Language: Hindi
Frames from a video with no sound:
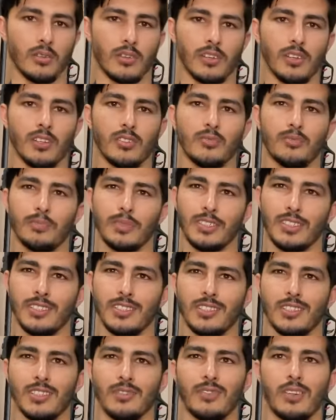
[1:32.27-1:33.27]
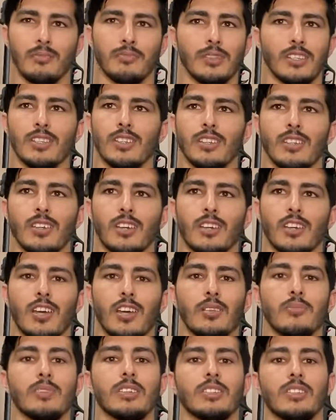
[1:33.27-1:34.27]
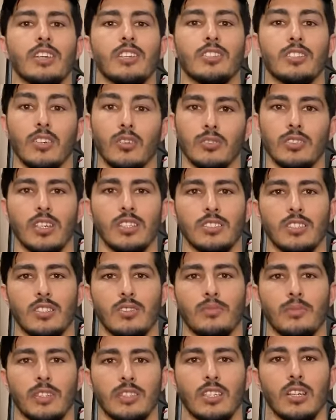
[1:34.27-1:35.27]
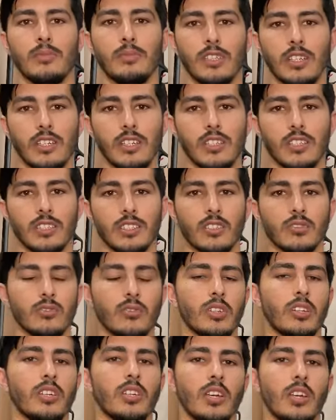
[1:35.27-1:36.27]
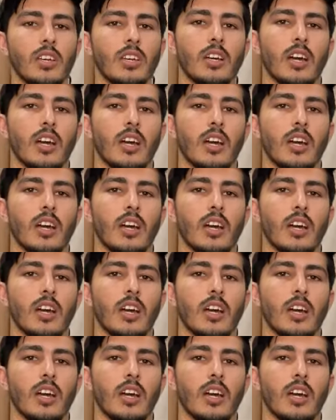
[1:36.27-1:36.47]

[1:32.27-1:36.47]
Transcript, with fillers: रेट पिछली दफ़ा मेरे ख्याल में शायद चौदह हज़ार रुपये था अभी रेट इसका जो है